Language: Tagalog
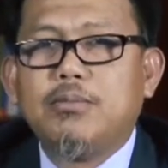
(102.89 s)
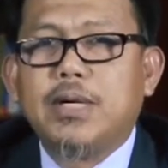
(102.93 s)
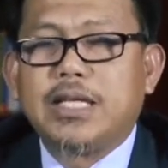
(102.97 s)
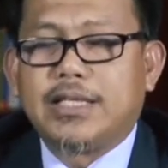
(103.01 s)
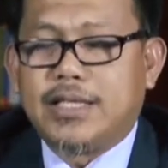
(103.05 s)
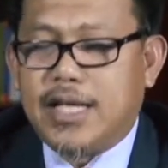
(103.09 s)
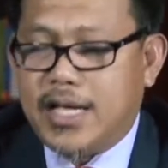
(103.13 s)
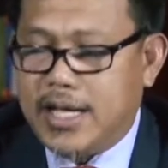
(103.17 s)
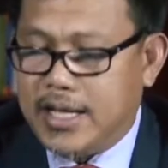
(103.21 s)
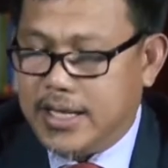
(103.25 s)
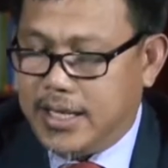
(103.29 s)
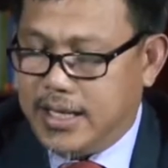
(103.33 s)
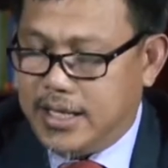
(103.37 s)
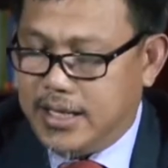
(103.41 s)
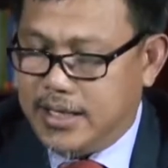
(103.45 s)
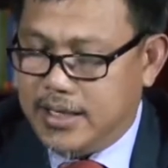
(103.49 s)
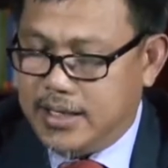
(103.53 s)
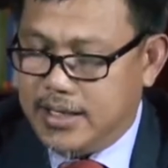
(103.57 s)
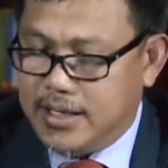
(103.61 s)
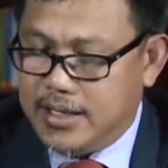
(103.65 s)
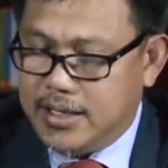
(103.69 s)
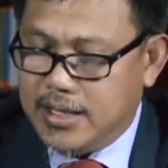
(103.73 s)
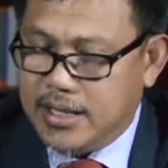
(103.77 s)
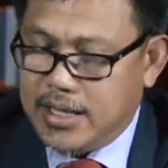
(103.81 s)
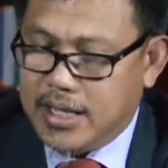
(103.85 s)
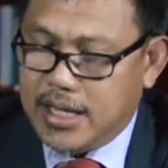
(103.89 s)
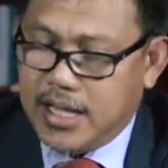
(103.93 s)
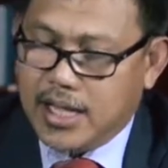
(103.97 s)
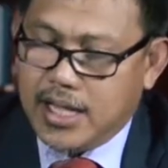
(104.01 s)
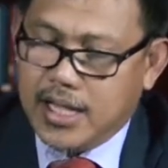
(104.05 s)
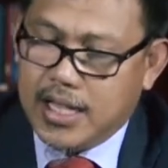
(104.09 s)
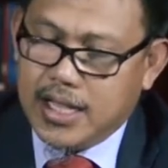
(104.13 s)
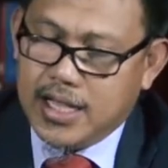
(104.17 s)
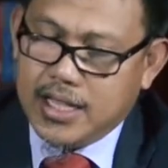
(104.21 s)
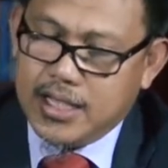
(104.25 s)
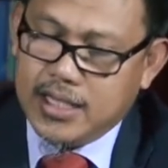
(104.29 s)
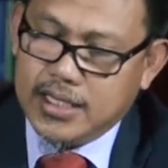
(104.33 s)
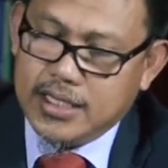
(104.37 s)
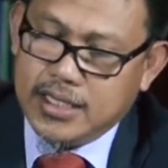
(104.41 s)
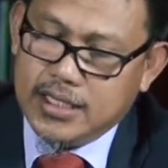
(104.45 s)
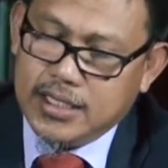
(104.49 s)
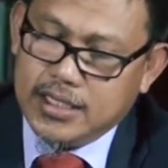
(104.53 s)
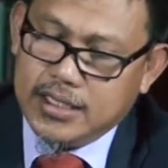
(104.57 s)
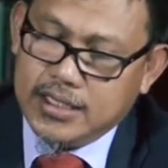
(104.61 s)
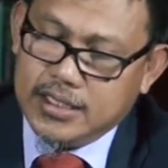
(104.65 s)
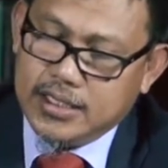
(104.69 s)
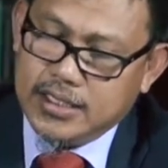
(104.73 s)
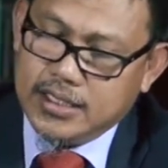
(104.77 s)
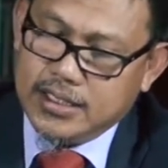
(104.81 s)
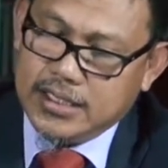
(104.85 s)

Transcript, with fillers: basahin ang